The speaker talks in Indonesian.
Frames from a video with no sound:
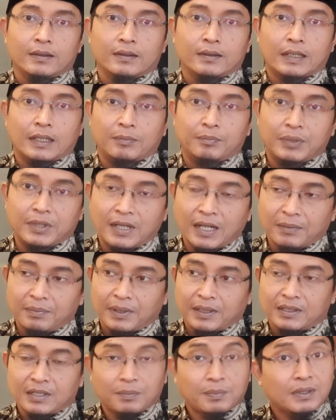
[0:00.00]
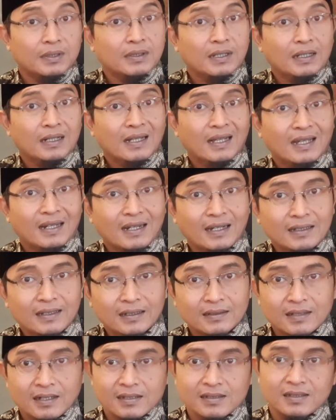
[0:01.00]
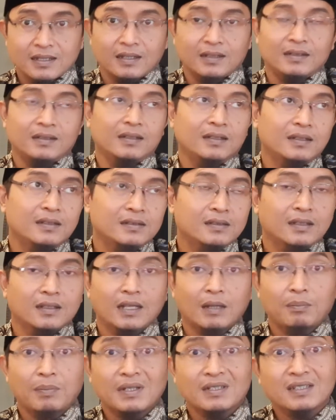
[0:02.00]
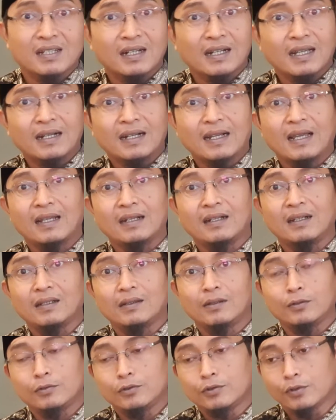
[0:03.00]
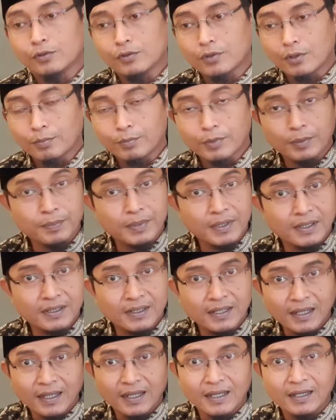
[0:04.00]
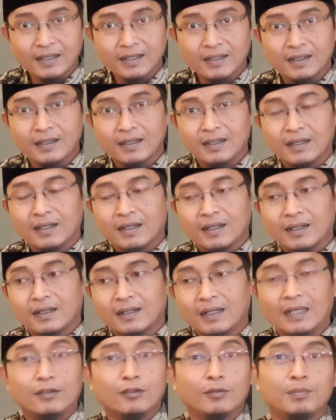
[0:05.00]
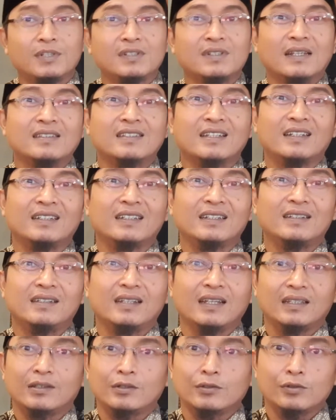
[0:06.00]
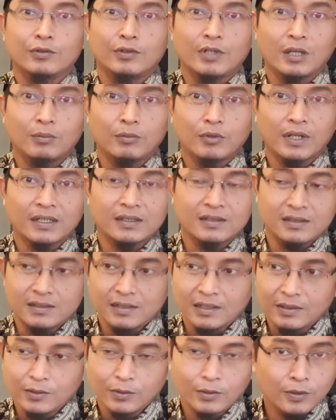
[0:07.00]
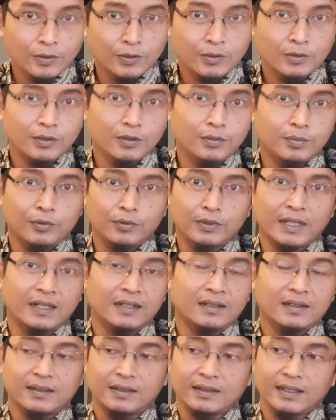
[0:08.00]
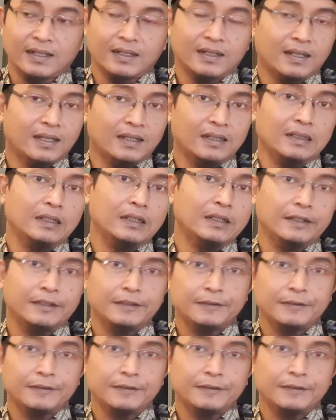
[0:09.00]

Nah, bila pada pertengkaran yang terjadi sikap pasangan Anda itu justru berbeda, nah itu bisa jadi dia itu sudah mulai jenuh hubungan dengan Anda.